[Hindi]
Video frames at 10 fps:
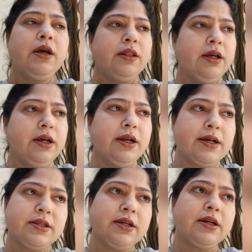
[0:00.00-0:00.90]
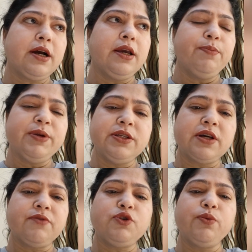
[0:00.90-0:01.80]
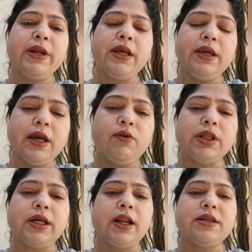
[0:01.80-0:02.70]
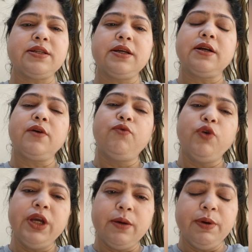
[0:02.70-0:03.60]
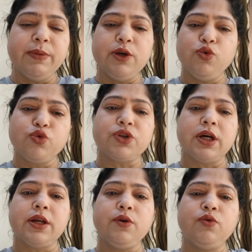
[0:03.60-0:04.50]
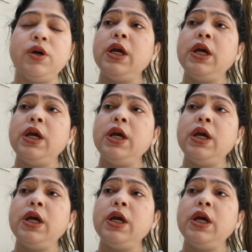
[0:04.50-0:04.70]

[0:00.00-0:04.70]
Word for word: देखिए नेक्स्ट ईयर का ही प्रिजर्व जो मैंने किया हुआ था लास्ट ईयर का वो ही अभी मैं यूज कर रही हूँ